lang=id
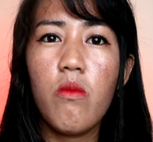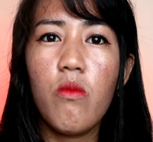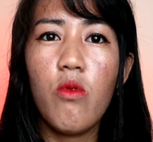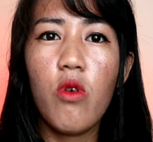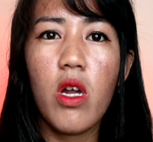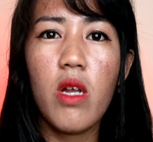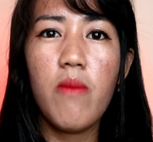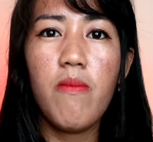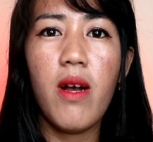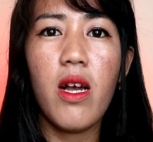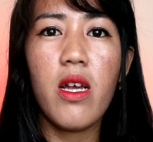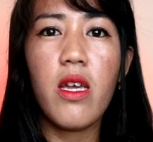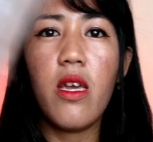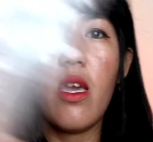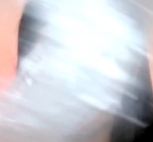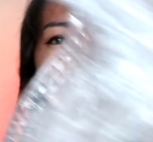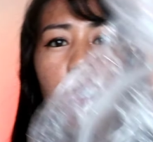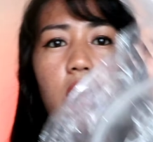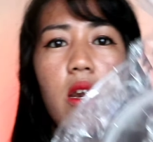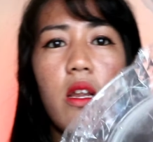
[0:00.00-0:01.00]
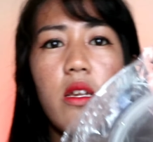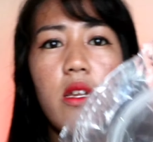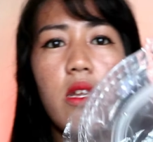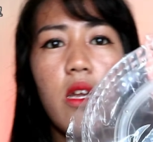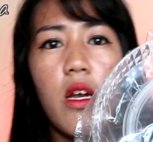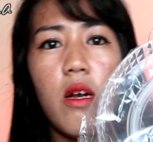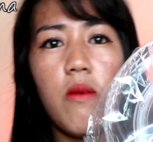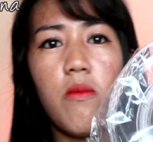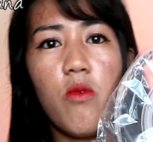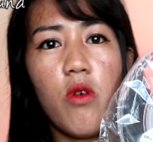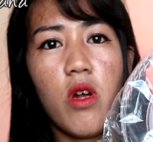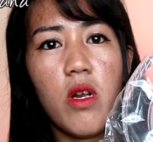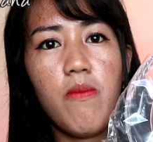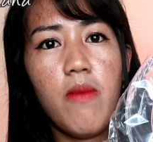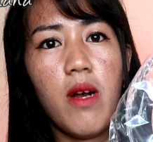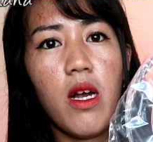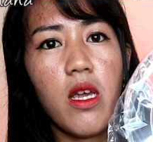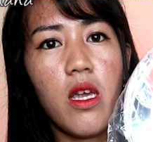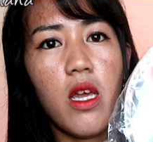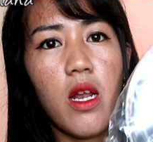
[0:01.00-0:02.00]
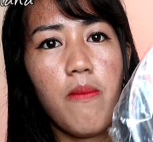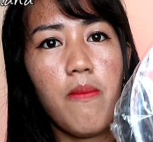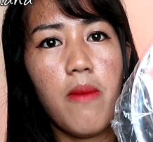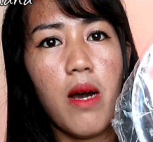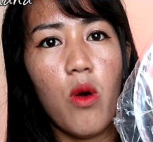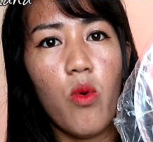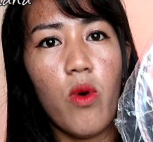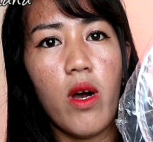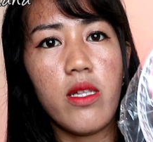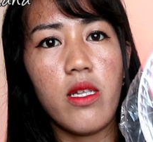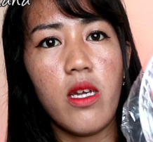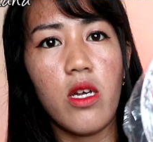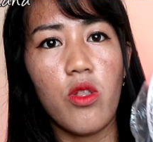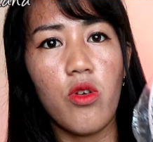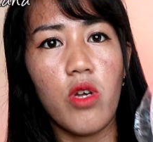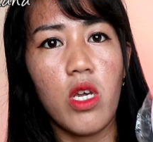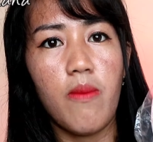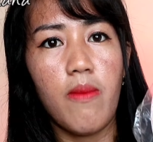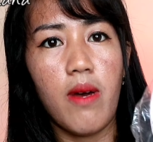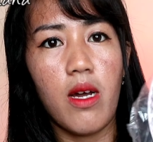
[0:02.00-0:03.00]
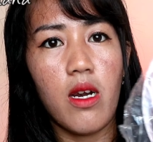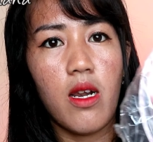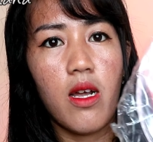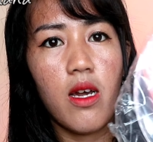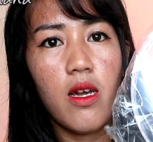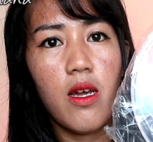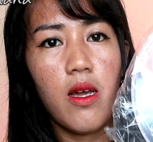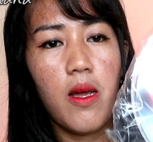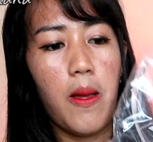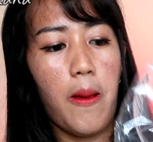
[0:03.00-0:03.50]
mungkin bagian ini ya mungkin bagian bawahnya atau gimana